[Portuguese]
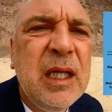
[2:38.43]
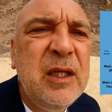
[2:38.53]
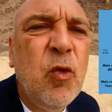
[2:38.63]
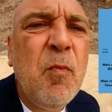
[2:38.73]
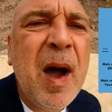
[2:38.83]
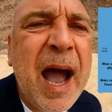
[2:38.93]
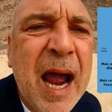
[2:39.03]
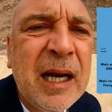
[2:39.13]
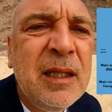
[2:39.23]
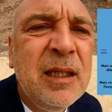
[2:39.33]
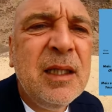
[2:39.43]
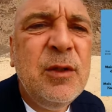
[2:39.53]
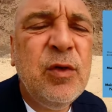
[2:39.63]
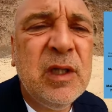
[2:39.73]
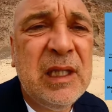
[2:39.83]
que o mar
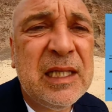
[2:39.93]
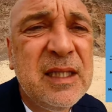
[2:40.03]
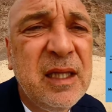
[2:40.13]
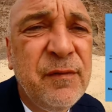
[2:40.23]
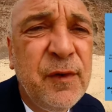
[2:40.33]
no Cretácico